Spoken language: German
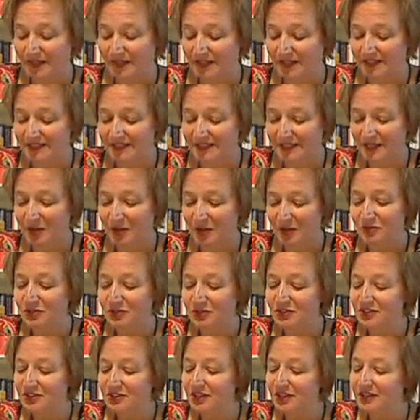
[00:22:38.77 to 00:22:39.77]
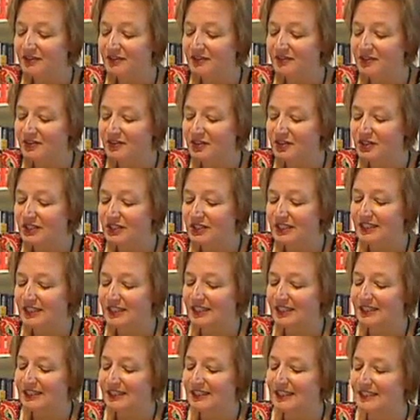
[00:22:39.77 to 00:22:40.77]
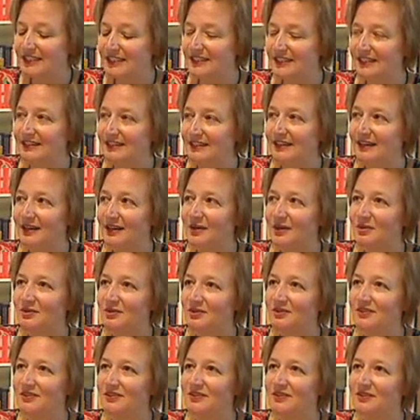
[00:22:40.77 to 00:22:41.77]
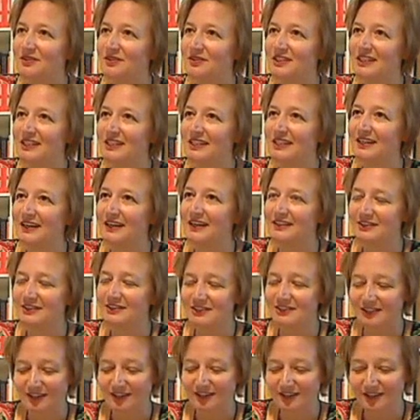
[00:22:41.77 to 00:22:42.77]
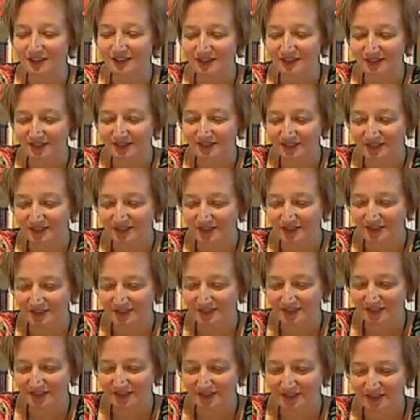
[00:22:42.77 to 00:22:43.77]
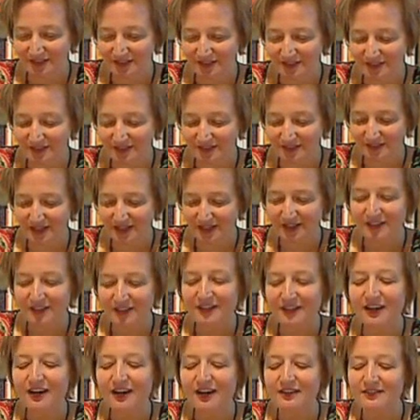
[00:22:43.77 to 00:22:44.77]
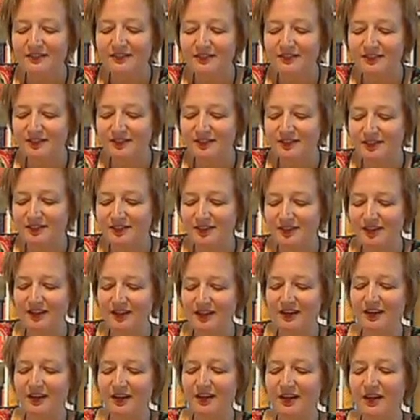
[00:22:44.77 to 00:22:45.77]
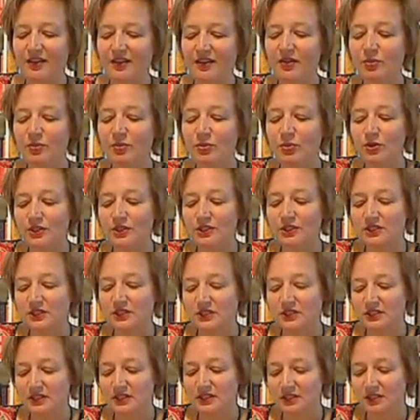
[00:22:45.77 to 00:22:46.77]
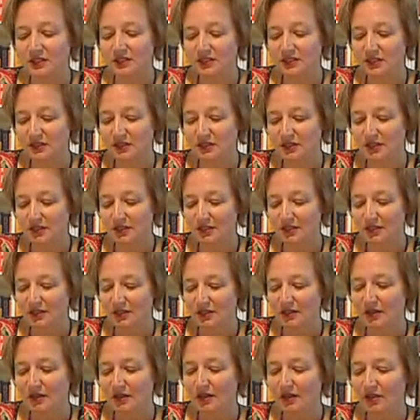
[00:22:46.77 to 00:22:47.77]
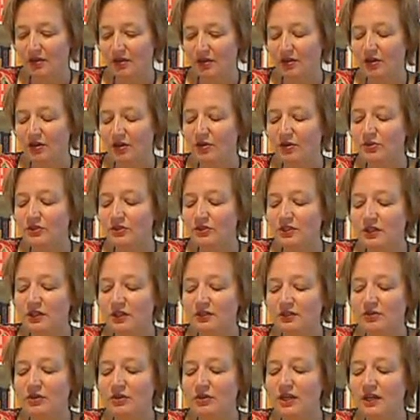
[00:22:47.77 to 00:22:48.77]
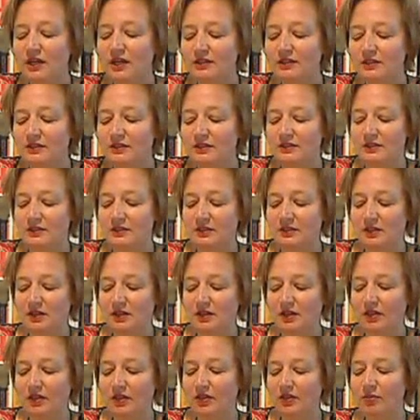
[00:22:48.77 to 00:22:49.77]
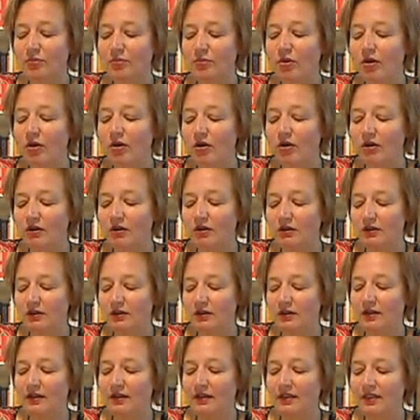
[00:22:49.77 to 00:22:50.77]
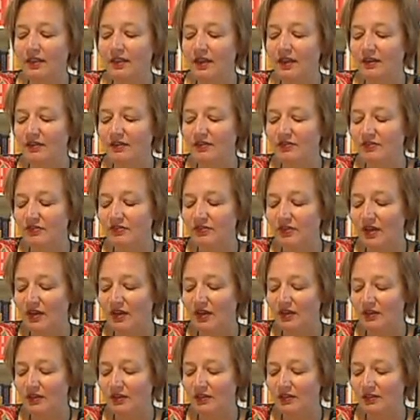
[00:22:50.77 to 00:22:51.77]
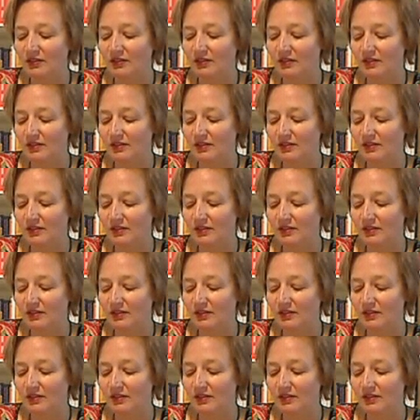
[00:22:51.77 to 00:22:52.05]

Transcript: Als er aufgetragen wird, geht ein Raunen durch die kleine Schar. A garden, the voices. The closer you get, the more they fade.